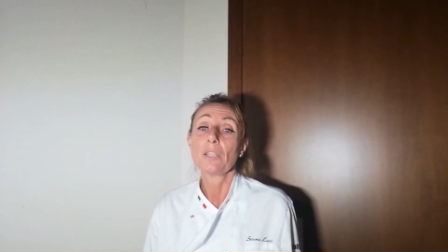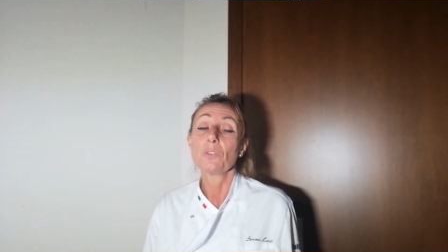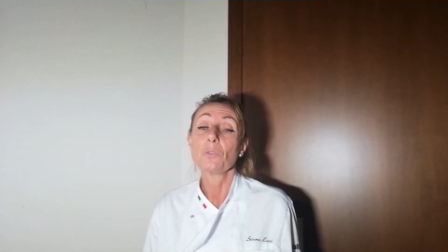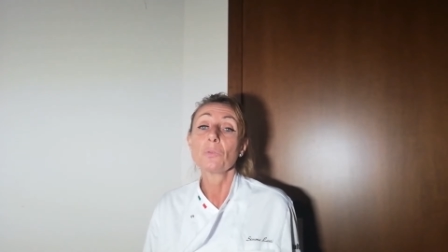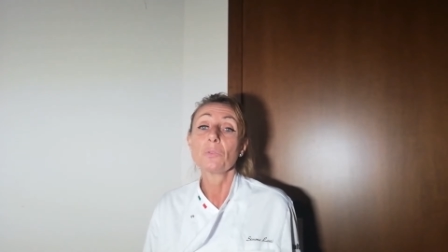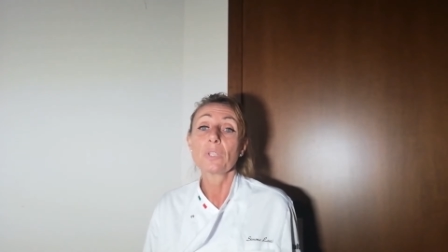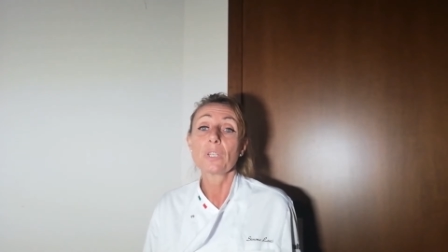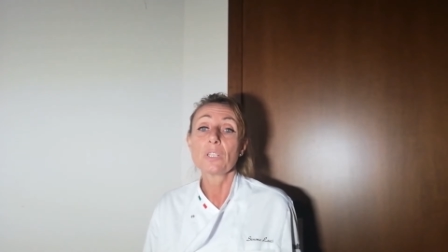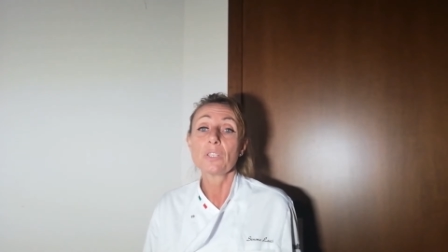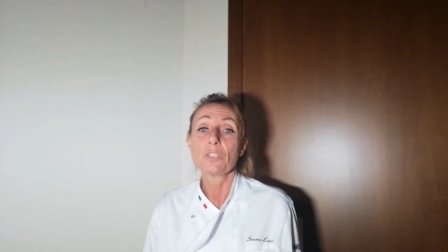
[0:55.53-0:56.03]

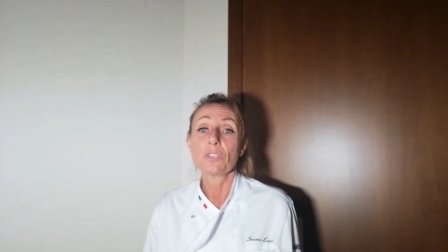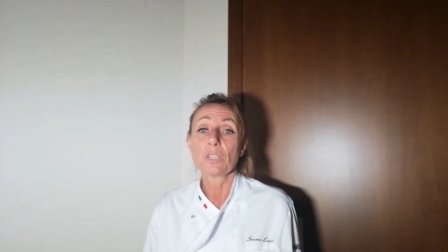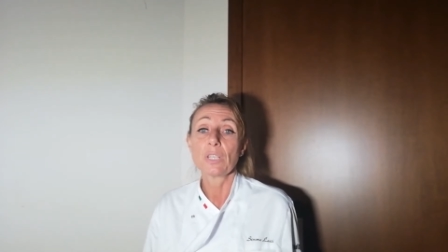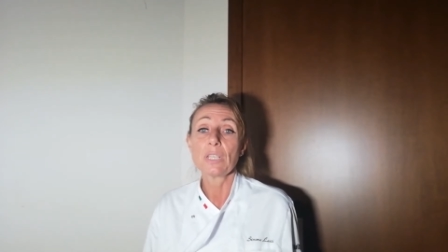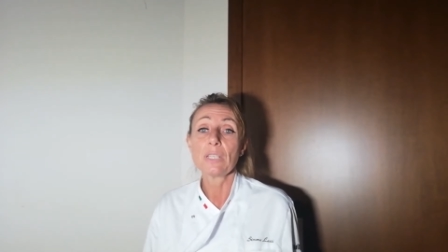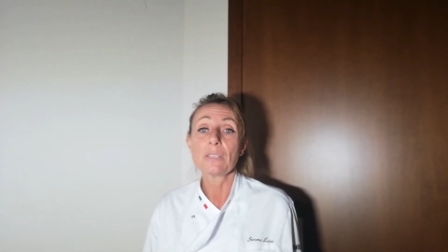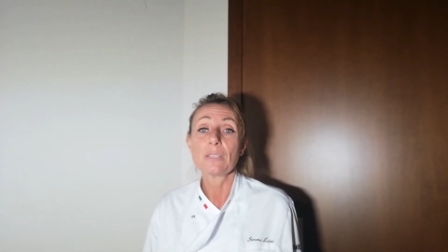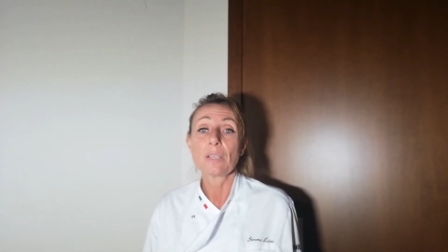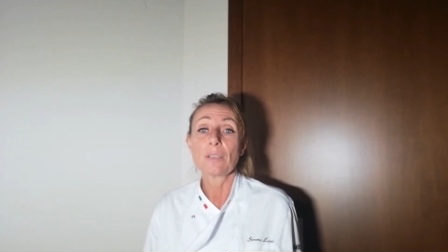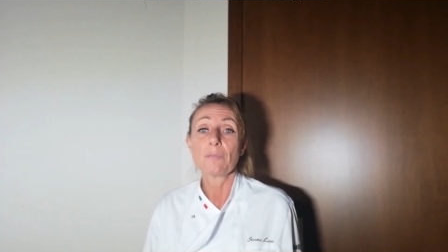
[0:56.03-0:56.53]

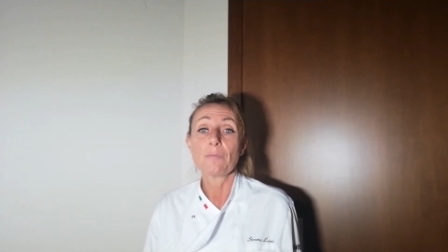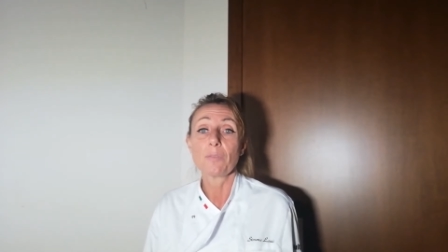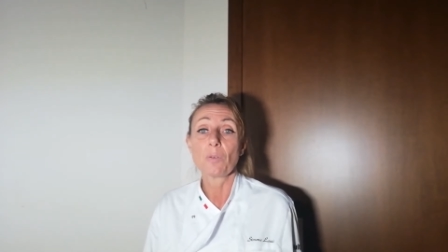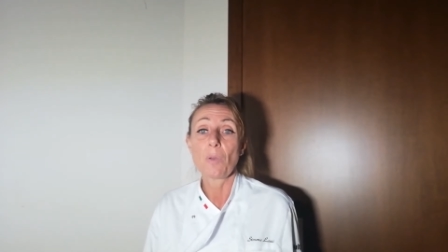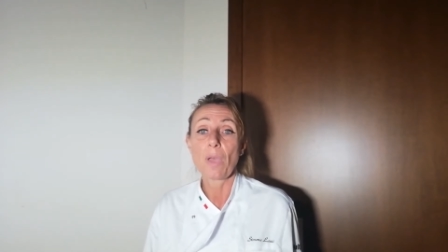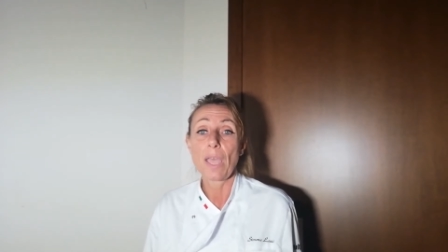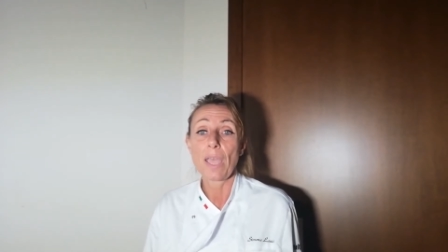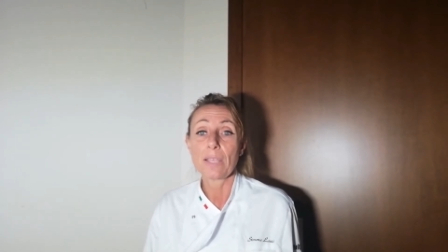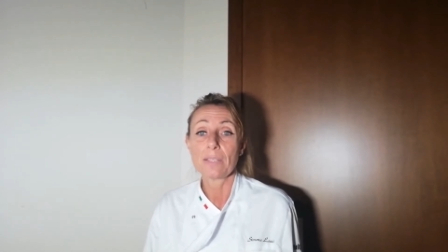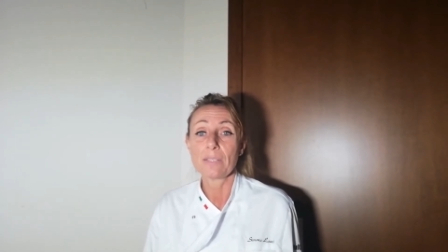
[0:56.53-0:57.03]
nutrizionista
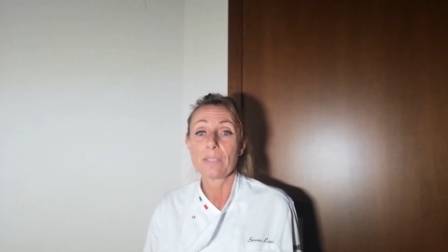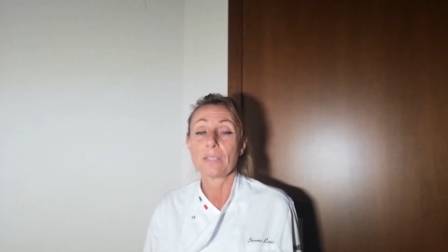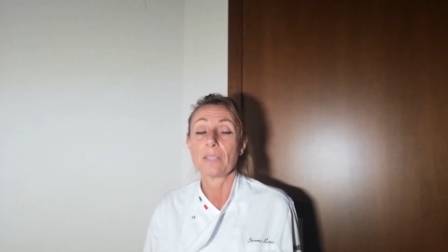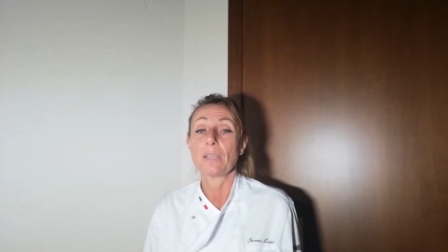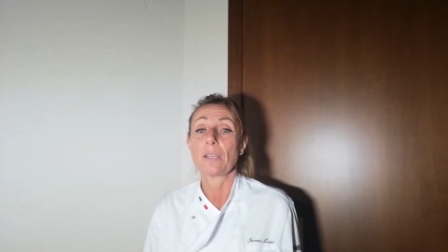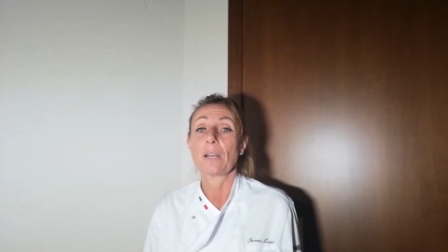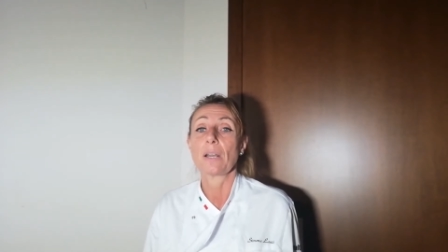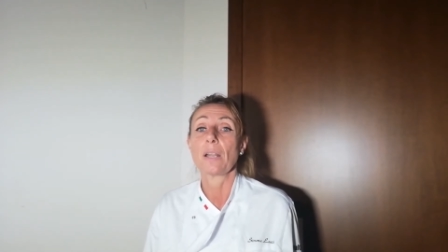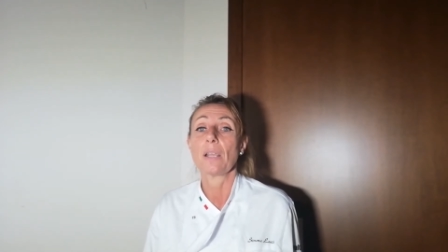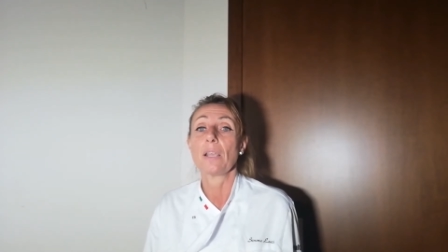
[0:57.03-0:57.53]

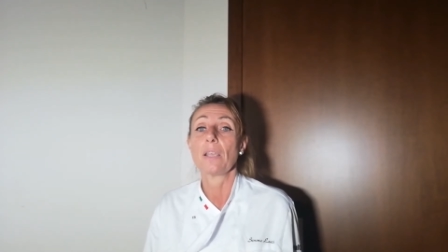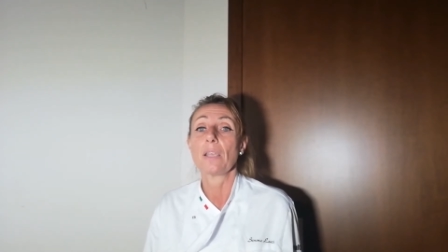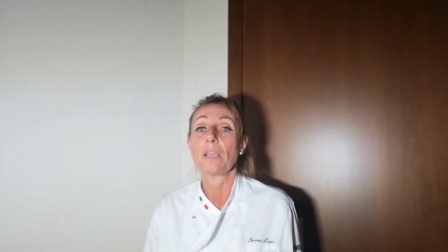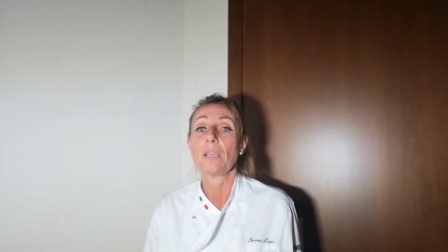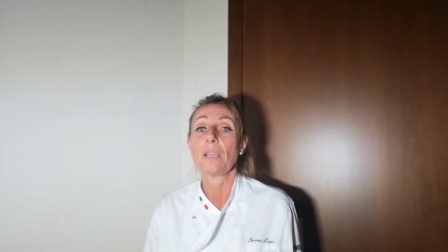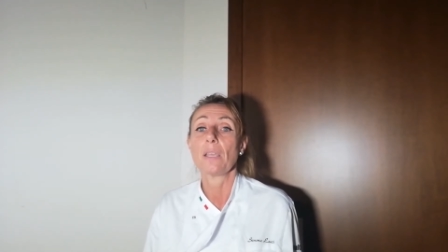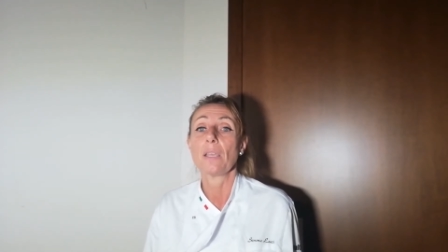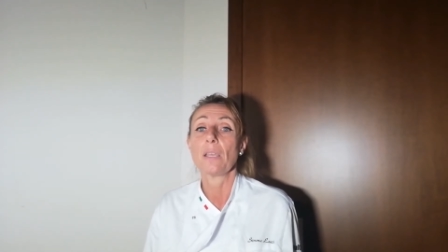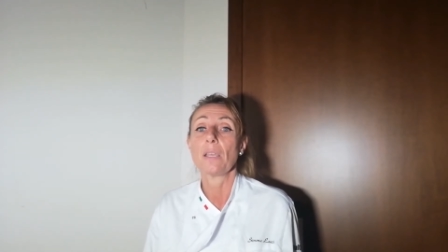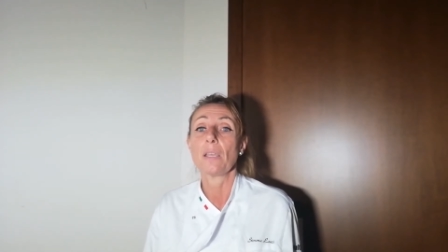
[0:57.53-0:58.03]
influencer,
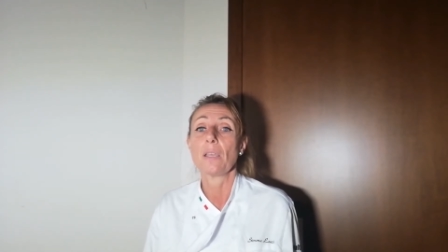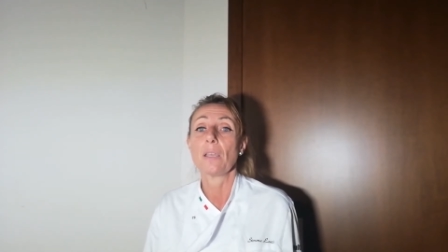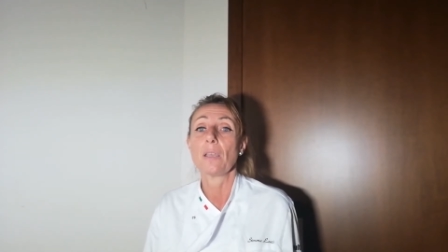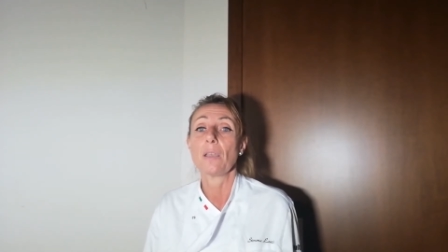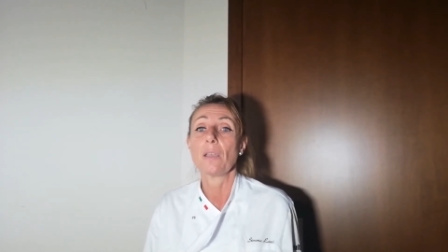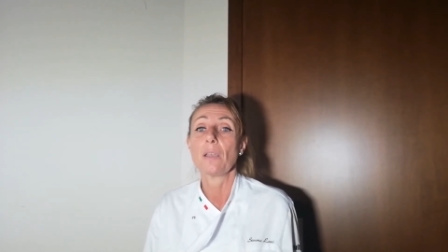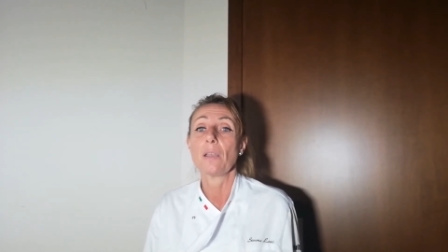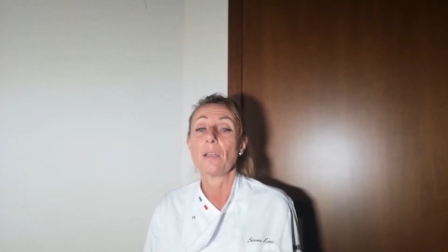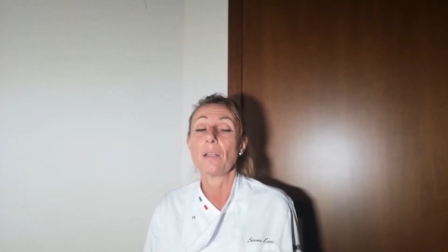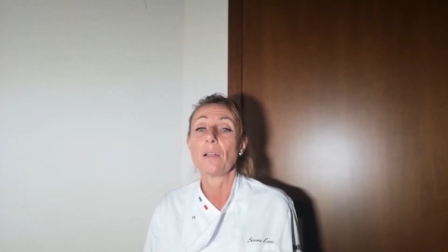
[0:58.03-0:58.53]

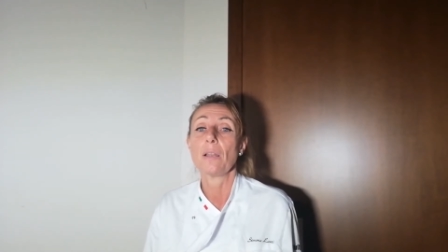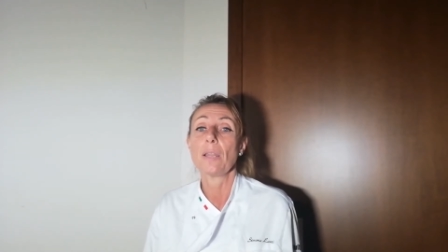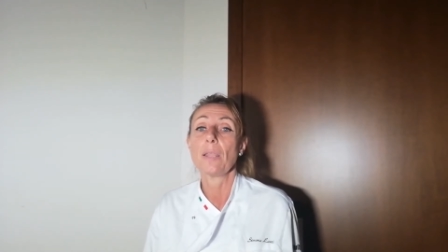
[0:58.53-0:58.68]
eh,